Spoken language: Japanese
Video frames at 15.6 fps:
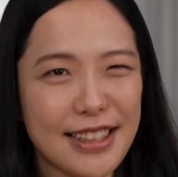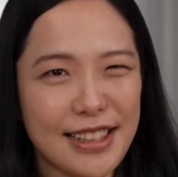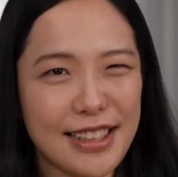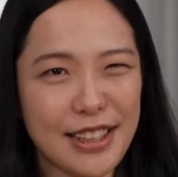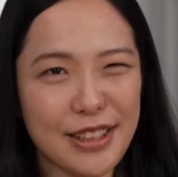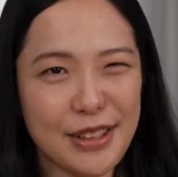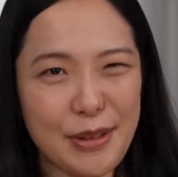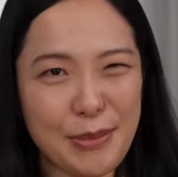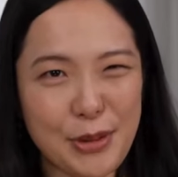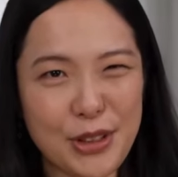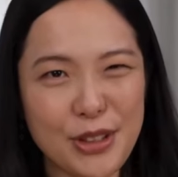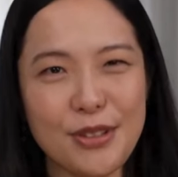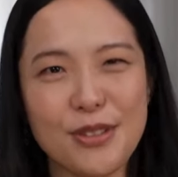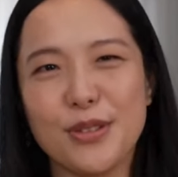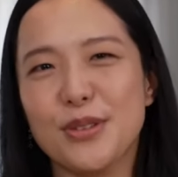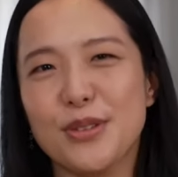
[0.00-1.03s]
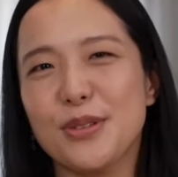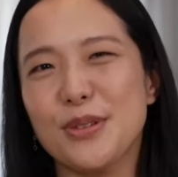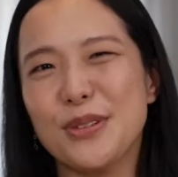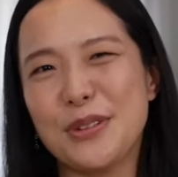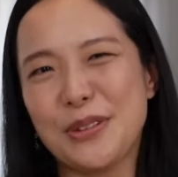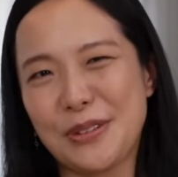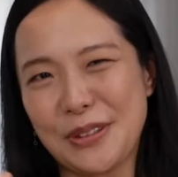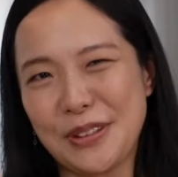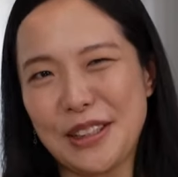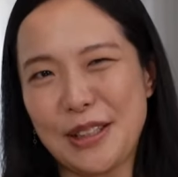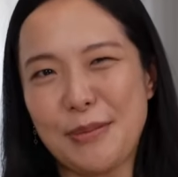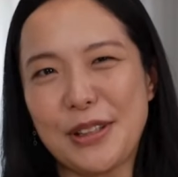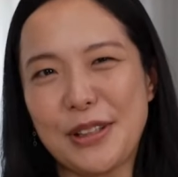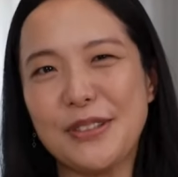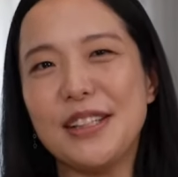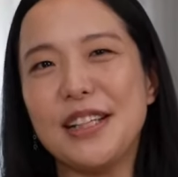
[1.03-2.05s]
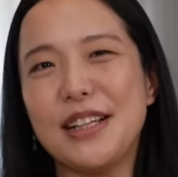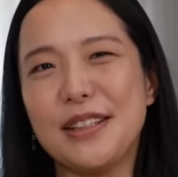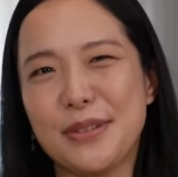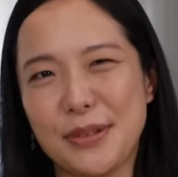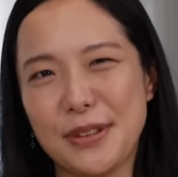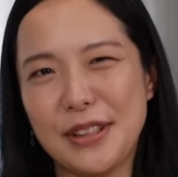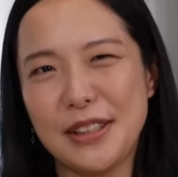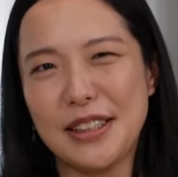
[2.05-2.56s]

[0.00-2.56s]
あるいはもう一つの想像力やっぱりクリエイト